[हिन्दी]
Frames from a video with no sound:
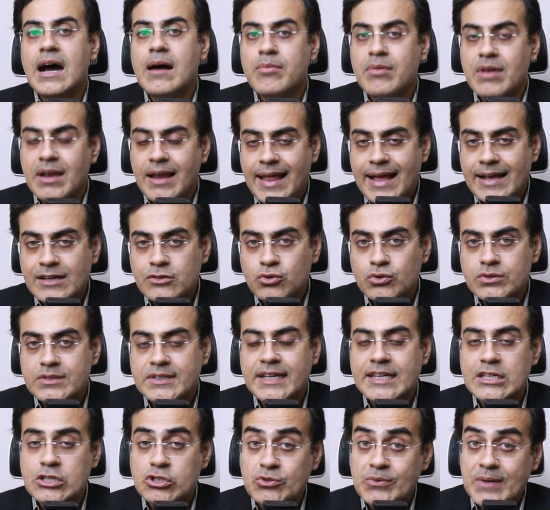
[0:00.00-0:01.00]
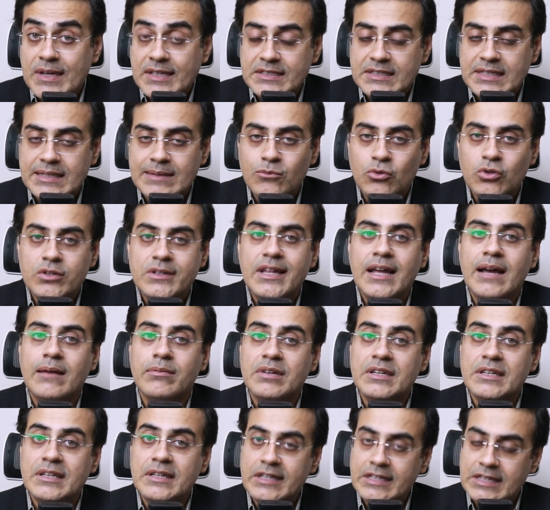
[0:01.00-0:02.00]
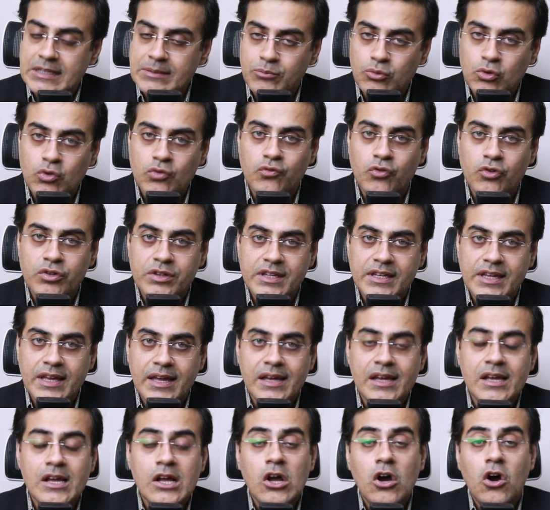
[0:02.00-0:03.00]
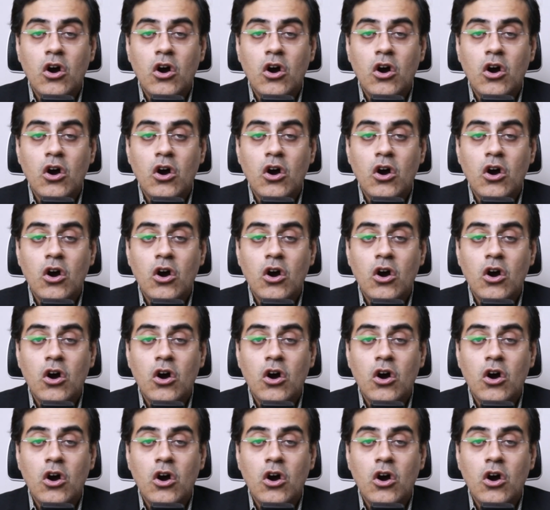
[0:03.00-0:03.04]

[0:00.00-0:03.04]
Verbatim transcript: आप रिलैक्स होते हैं स्ट्रेस कम होता है आपकी नींद इंप्रूव होती है